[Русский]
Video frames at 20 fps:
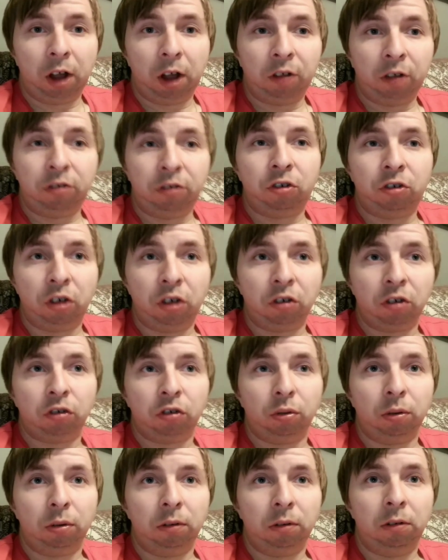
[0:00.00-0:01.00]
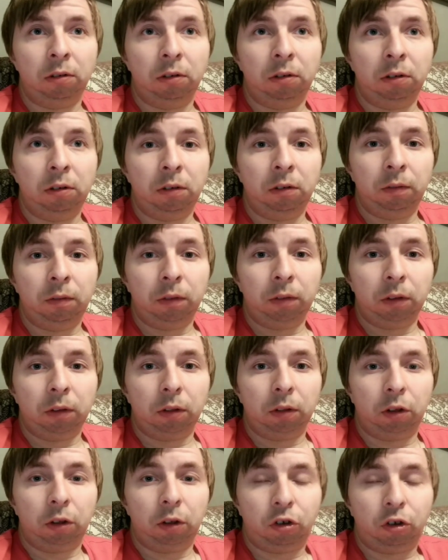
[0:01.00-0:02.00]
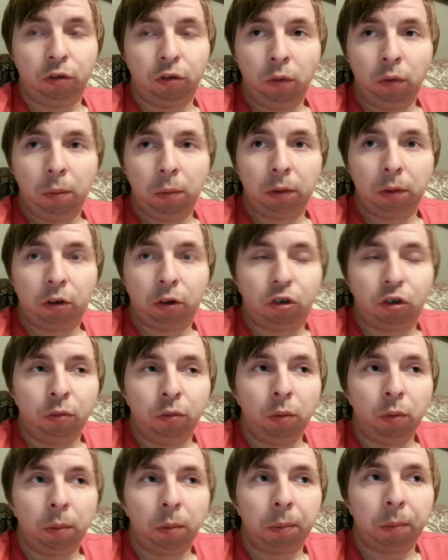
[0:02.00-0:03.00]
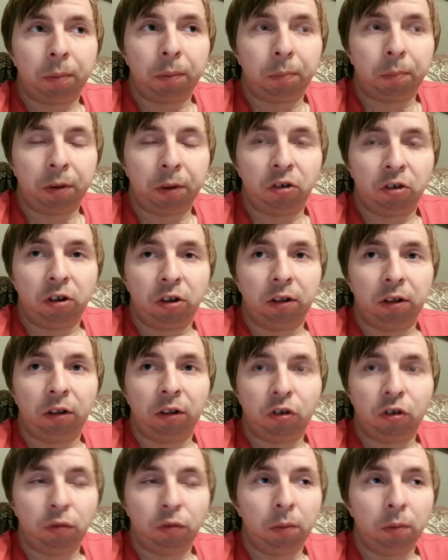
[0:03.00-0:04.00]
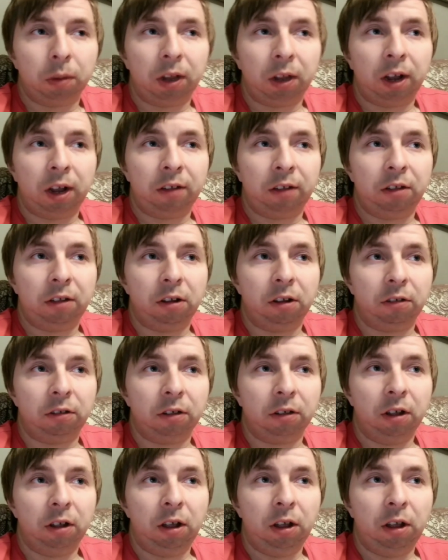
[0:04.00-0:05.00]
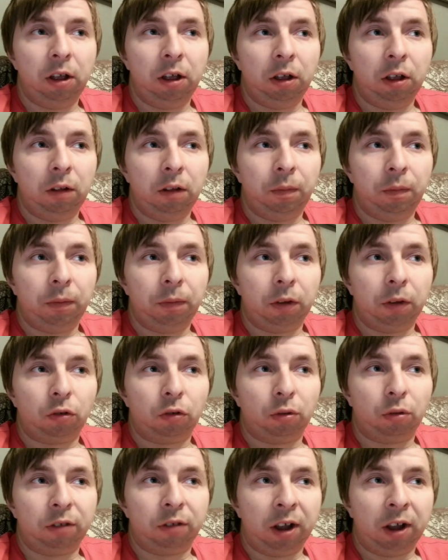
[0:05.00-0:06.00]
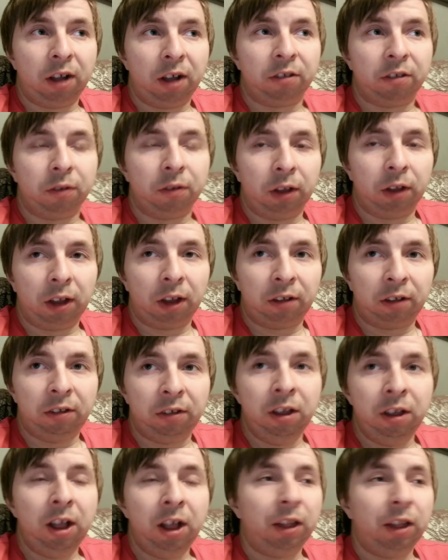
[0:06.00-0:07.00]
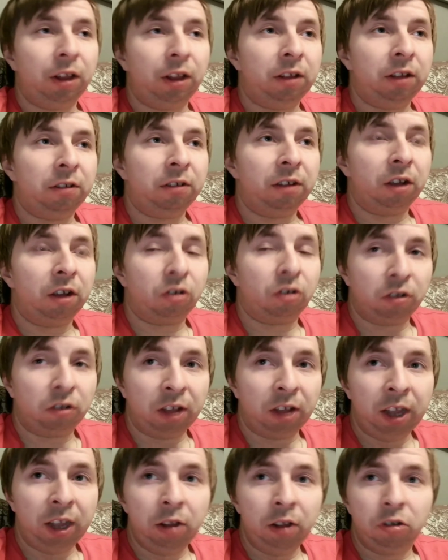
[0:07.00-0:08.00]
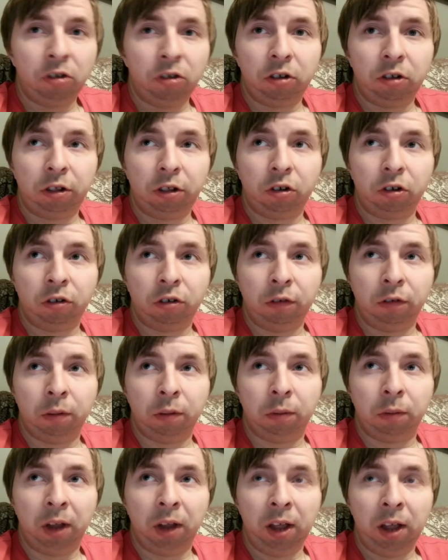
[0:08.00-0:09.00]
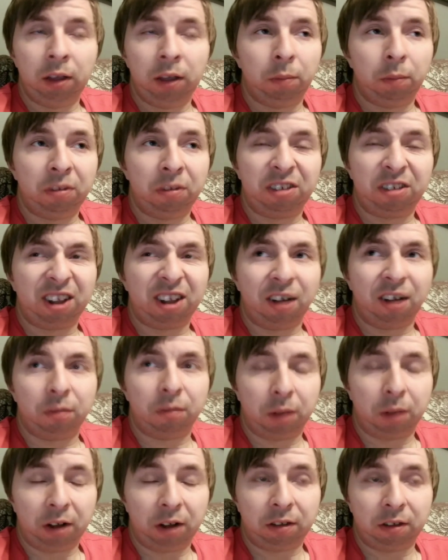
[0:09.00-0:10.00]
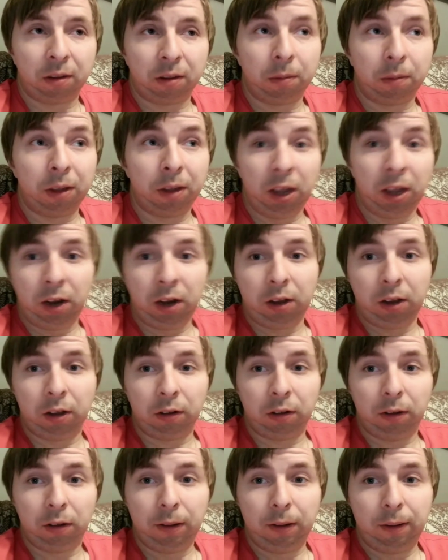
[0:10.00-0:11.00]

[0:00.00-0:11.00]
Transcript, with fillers: А сейчас что? До чего мы, к чему мы пришли, до чего мы докатились? Что заказывая такси, ты не знаешь, доедешь ли ты живым, да, и без травм хотя бы, или нет.